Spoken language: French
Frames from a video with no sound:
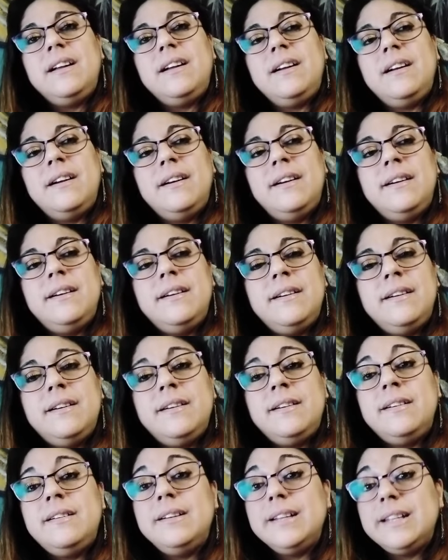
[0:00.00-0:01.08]

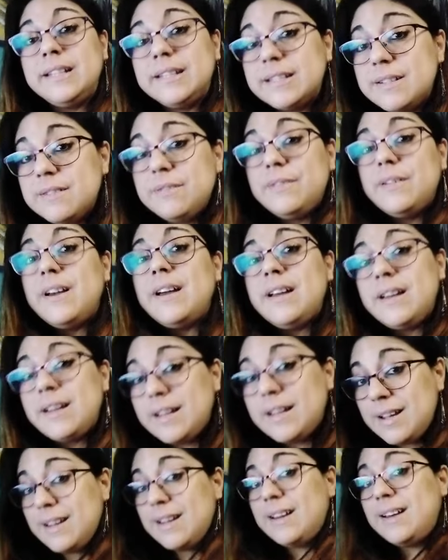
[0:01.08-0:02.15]
Euh, et qui
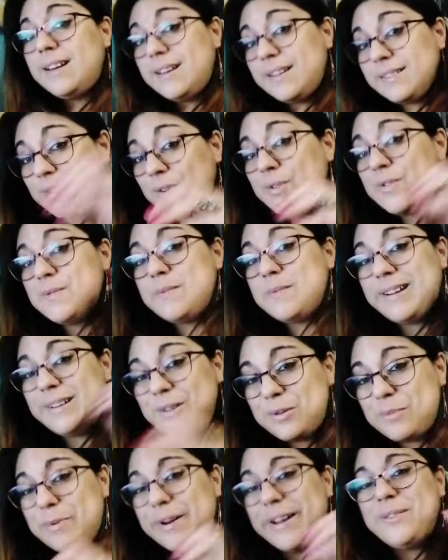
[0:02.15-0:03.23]
va
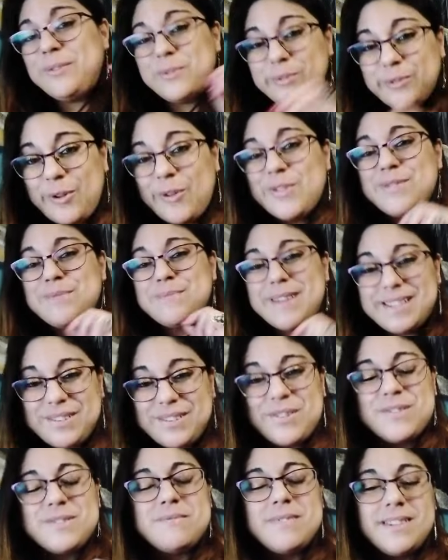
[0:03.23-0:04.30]
transmettre le prénom,
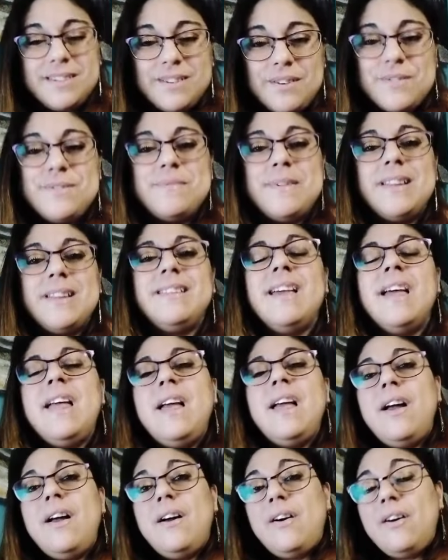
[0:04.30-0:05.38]
transmettre, transmettre, transmettre
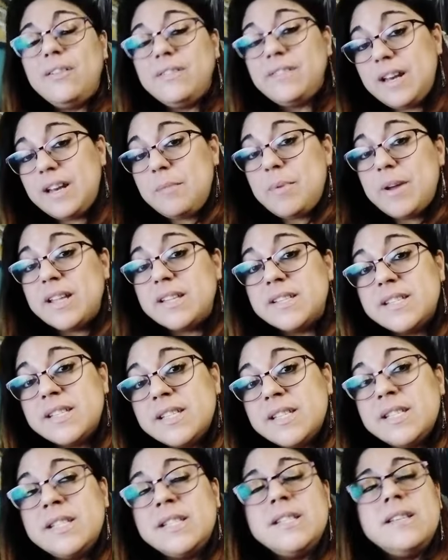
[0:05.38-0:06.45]
en
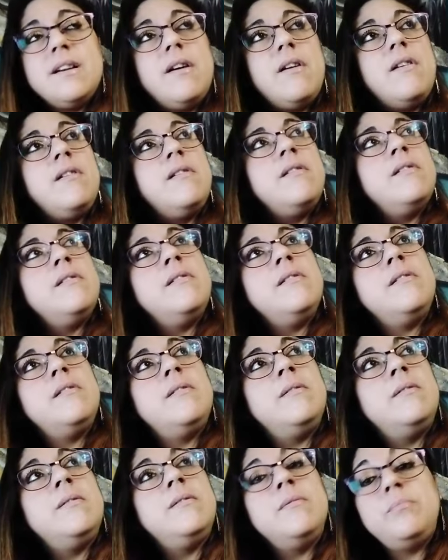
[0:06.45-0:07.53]
télépathie,
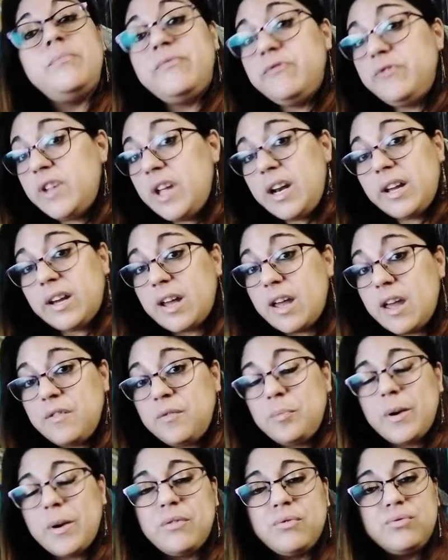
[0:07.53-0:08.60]
en, via les
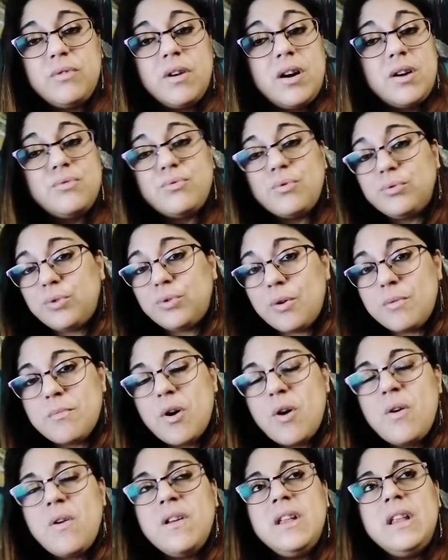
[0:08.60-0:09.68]
rêves parfois ou
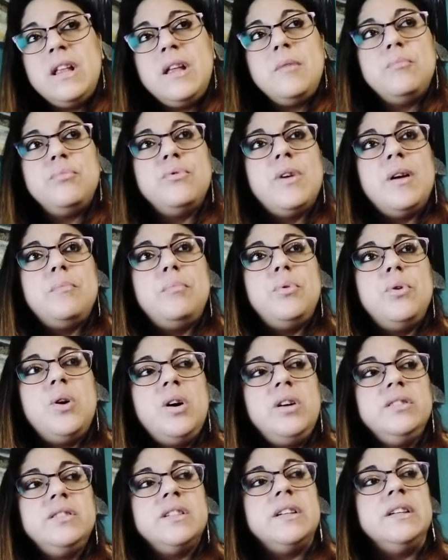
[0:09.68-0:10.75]
autrement, peu
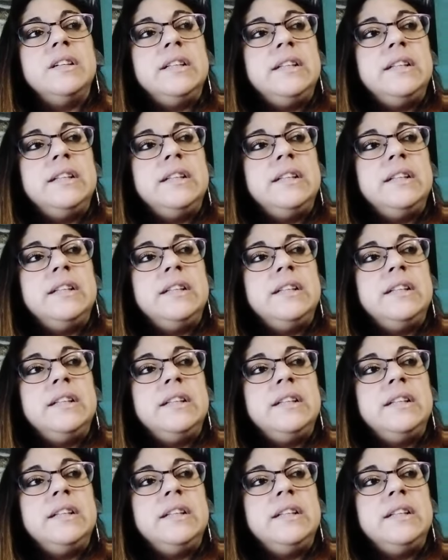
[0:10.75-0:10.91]
importe.